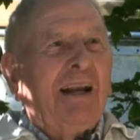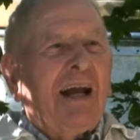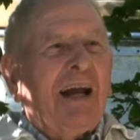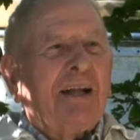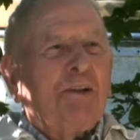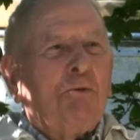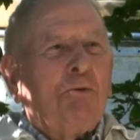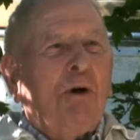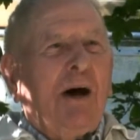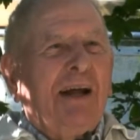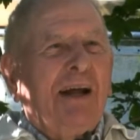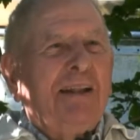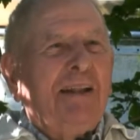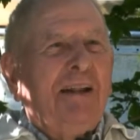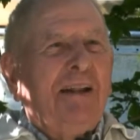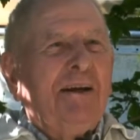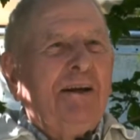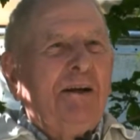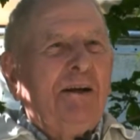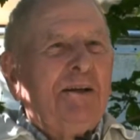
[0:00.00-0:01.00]
Et à la
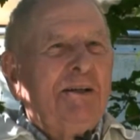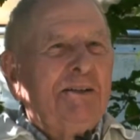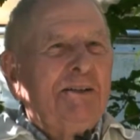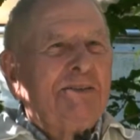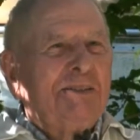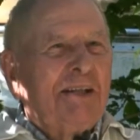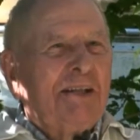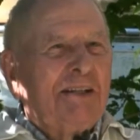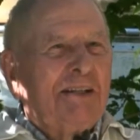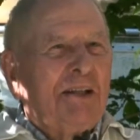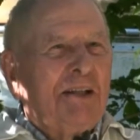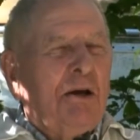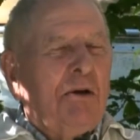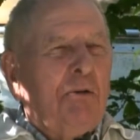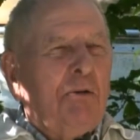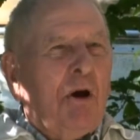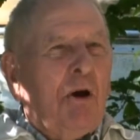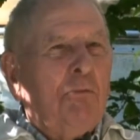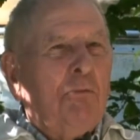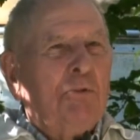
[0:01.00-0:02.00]
douane,
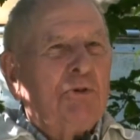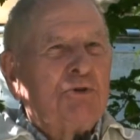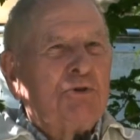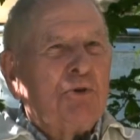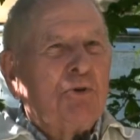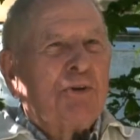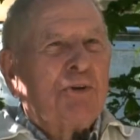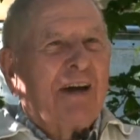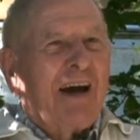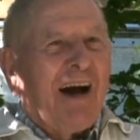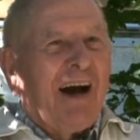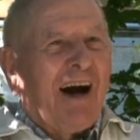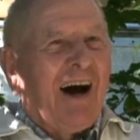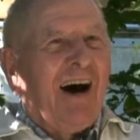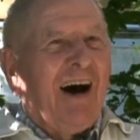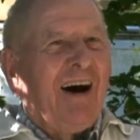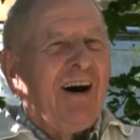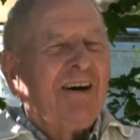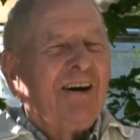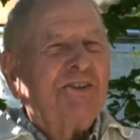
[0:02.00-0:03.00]
c'était un monsieur
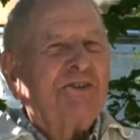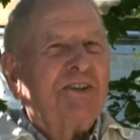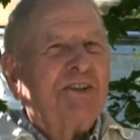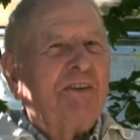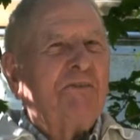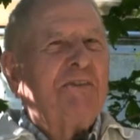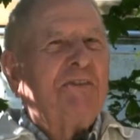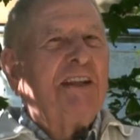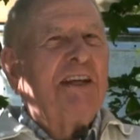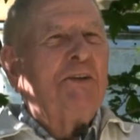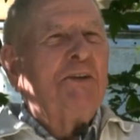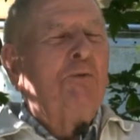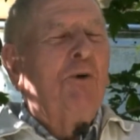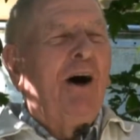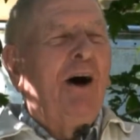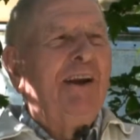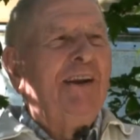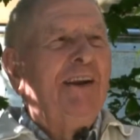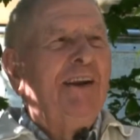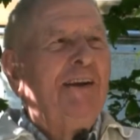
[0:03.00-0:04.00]
Carrard, chef
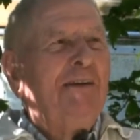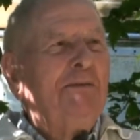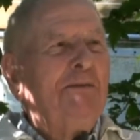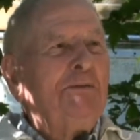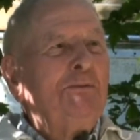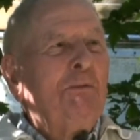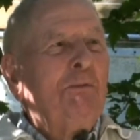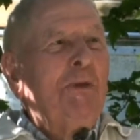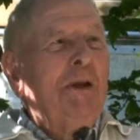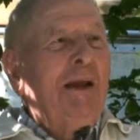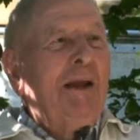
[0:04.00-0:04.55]
des douanes.